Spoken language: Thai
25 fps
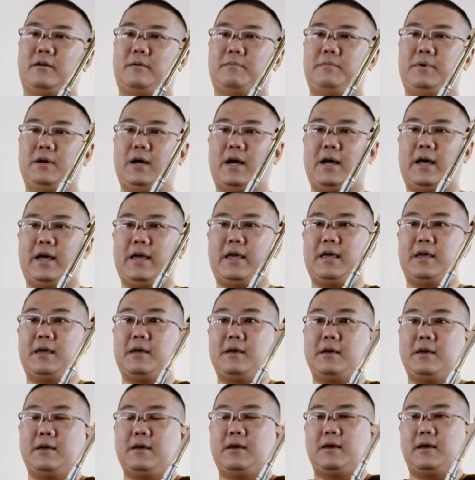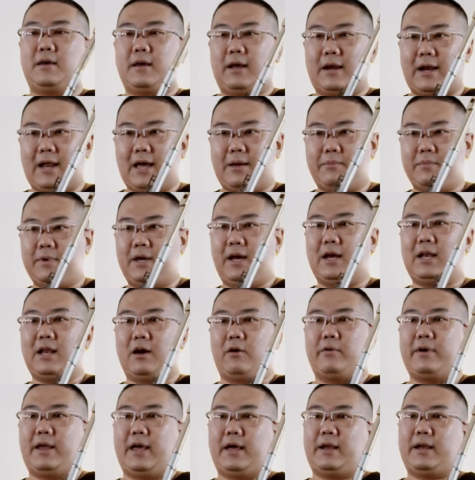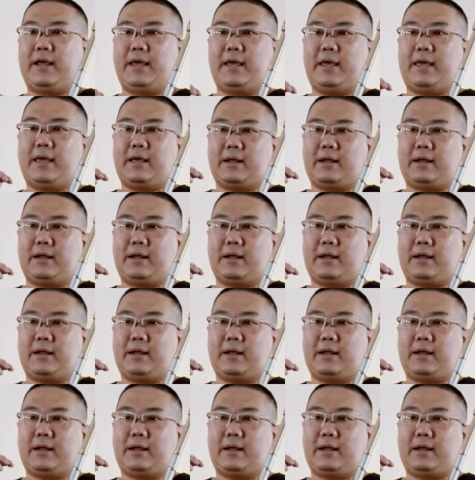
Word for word: เพื่อให้กล้ามเนื้อเราเนี่ยได้